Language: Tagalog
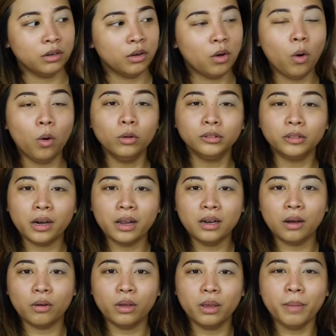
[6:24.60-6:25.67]
kukontrahin
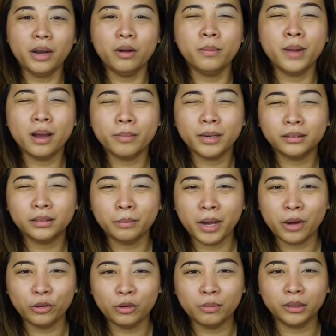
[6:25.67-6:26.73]
ako. Eh, paano
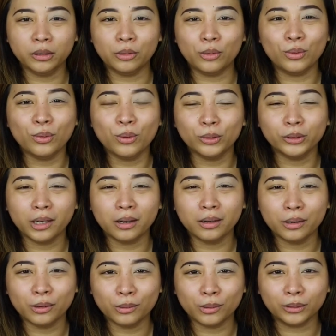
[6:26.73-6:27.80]
makapagtrabaho ng matino? Kontra ko
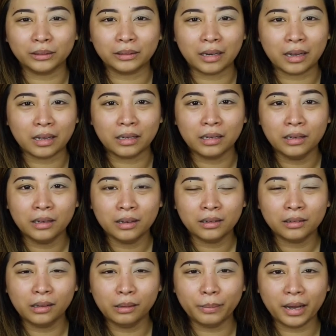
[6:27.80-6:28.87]
ng kontra. ba?
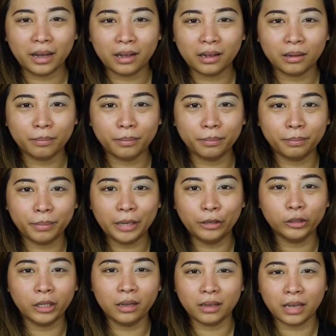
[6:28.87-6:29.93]
Diba?
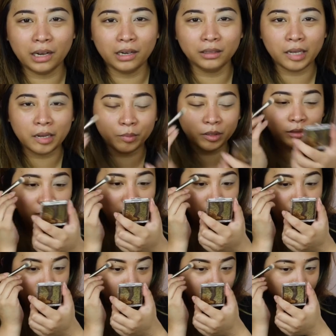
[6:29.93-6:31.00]
Paano tayo, kailan tayo
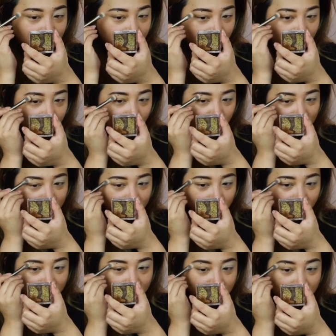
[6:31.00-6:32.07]
matatapos?
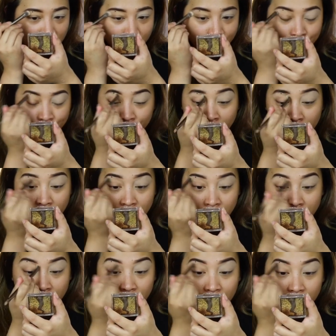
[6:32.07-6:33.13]
2020?
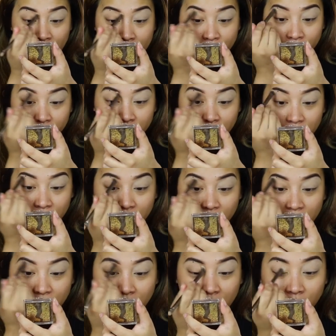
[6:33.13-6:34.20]
Tapos,
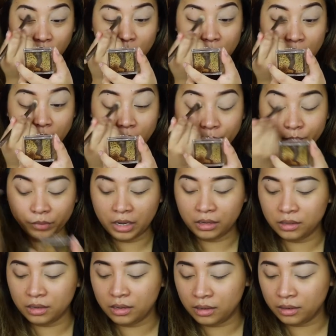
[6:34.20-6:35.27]
eto ah,
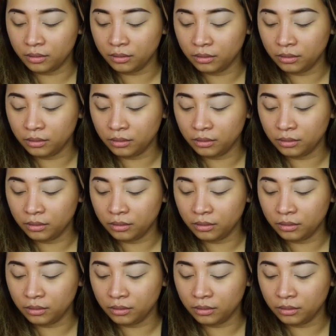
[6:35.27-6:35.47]
edi, eh